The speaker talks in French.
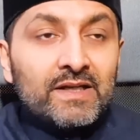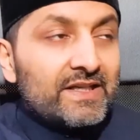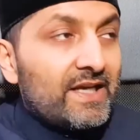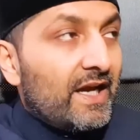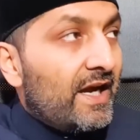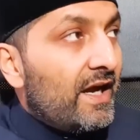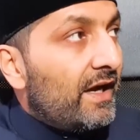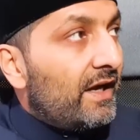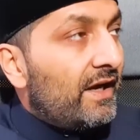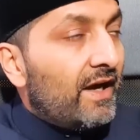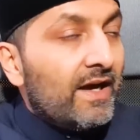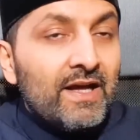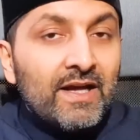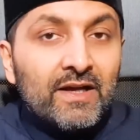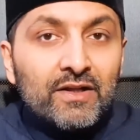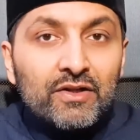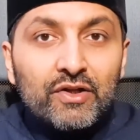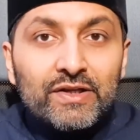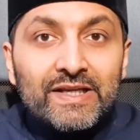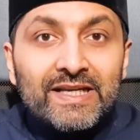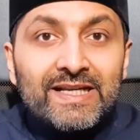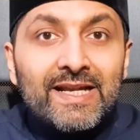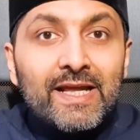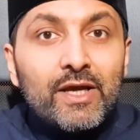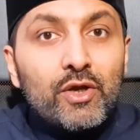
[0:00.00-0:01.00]
car
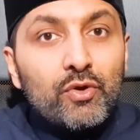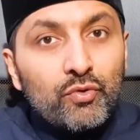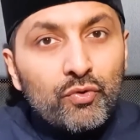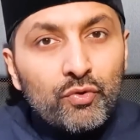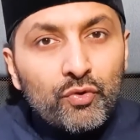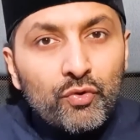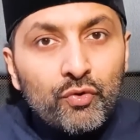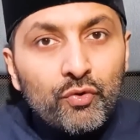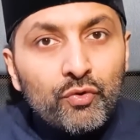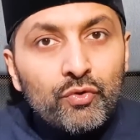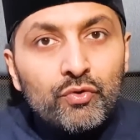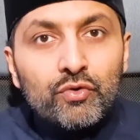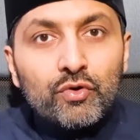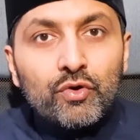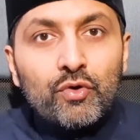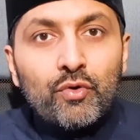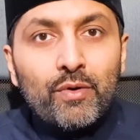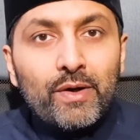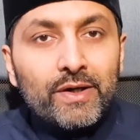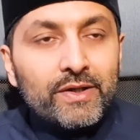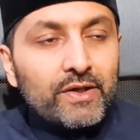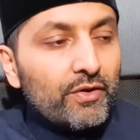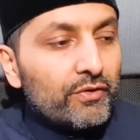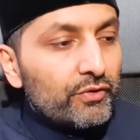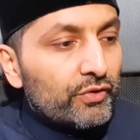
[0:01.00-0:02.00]
il est heureux le
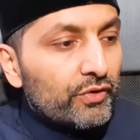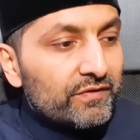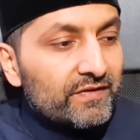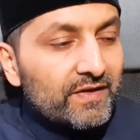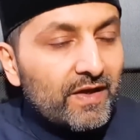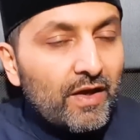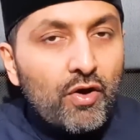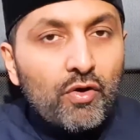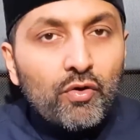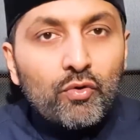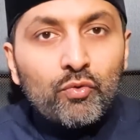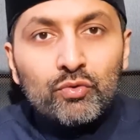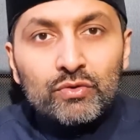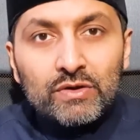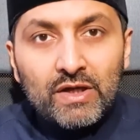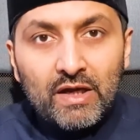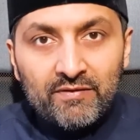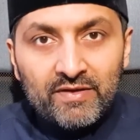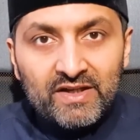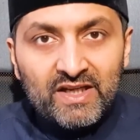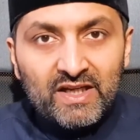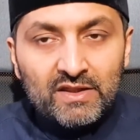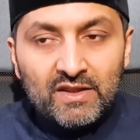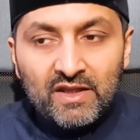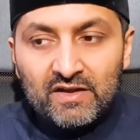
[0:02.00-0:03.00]
croyant dans sa rencontre
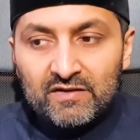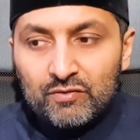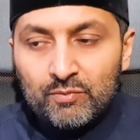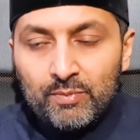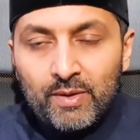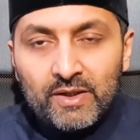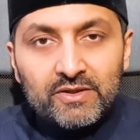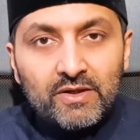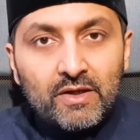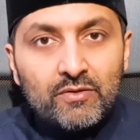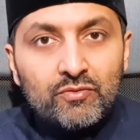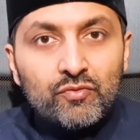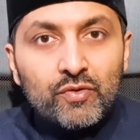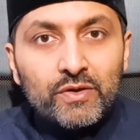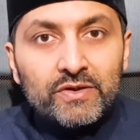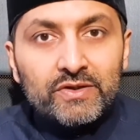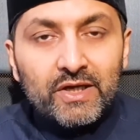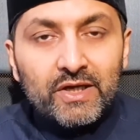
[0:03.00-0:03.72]
avec Allah subhanahu wa